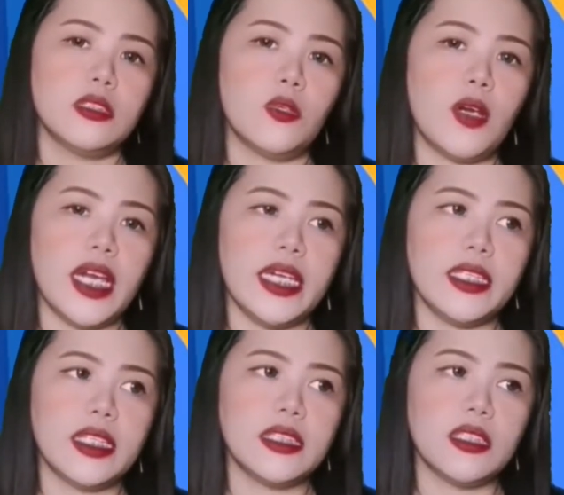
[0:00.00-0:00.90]
So
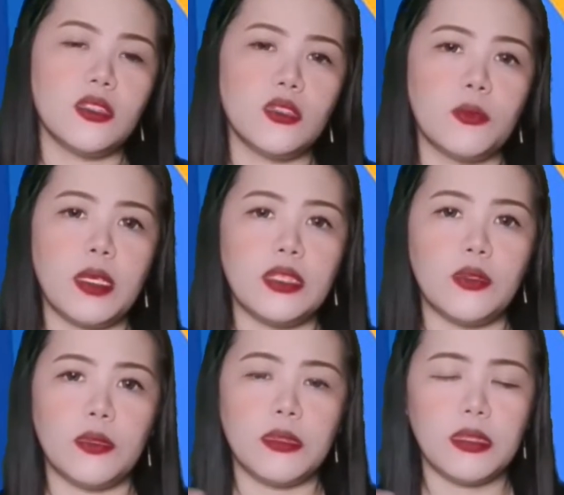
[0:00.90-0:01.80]
kahit kasi
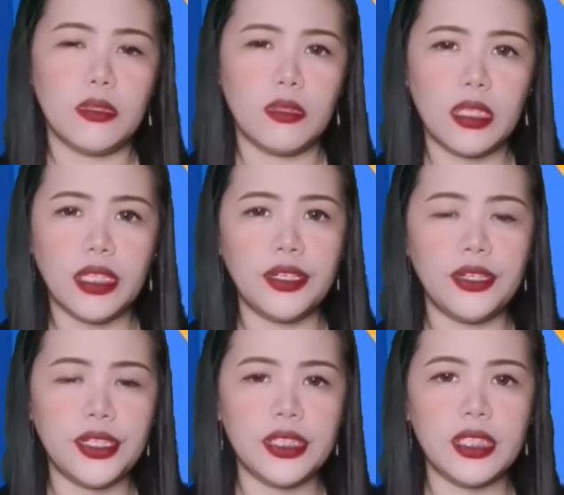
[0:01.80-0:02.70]
ano,
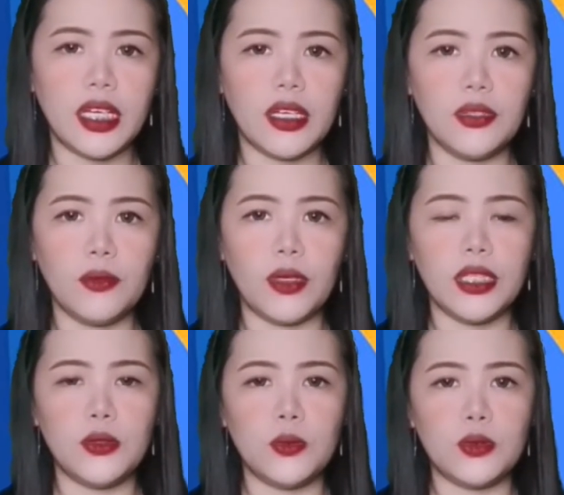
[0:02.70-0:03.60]
nag-earn na kayo
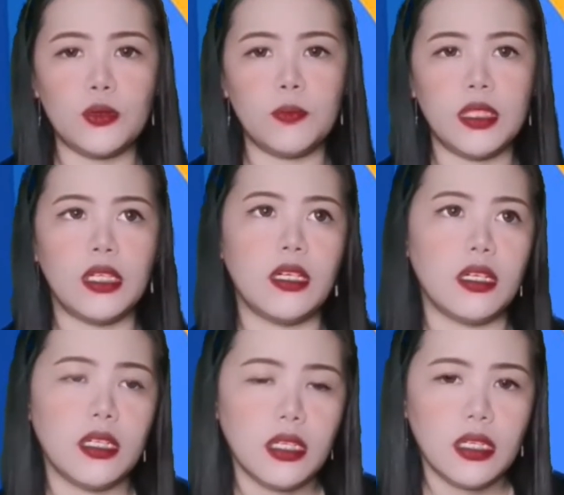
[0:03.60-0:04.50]
kay YouTube ng